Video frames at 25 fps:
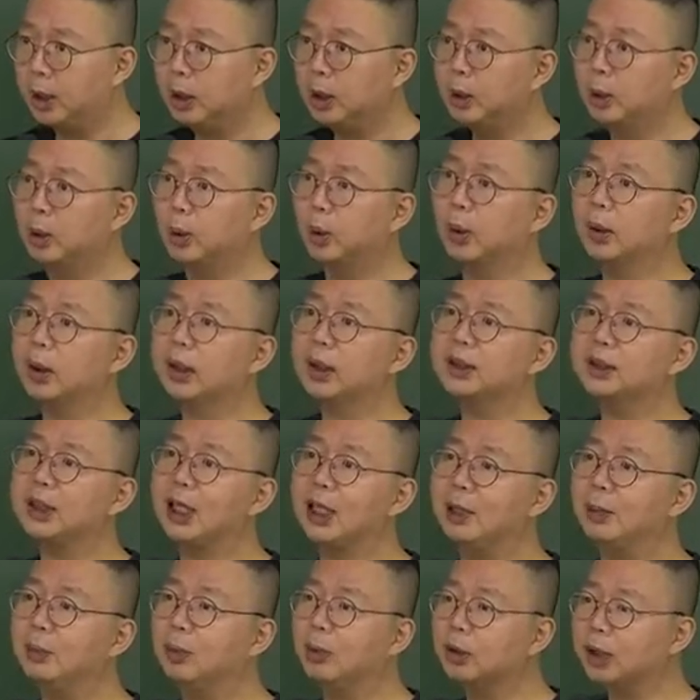이렇게
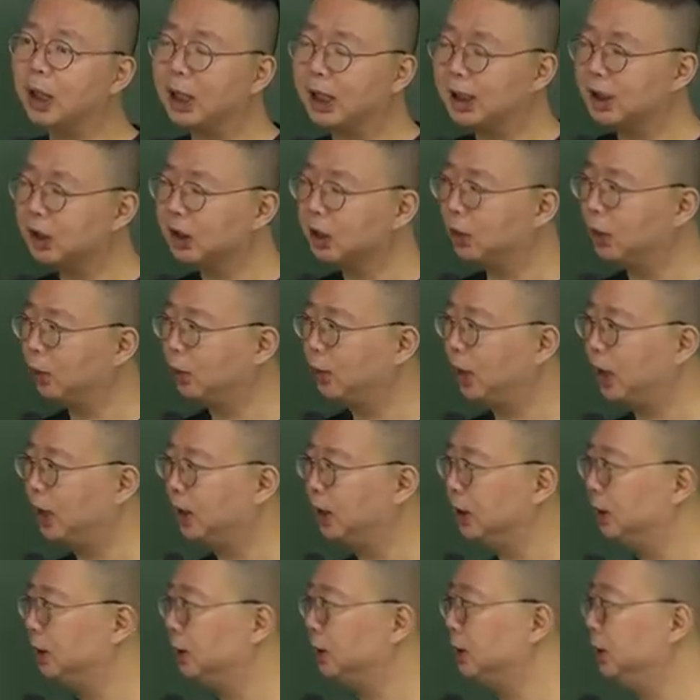잘못 알린
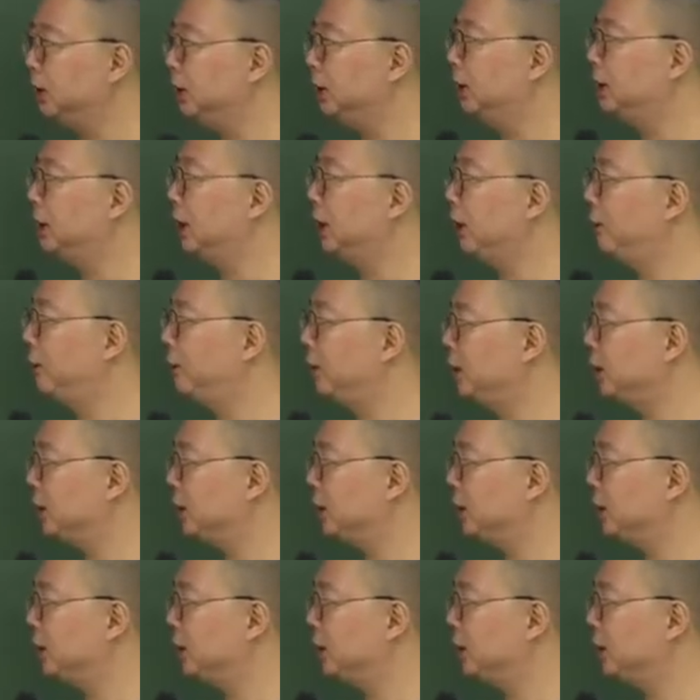경우에는 이 사람이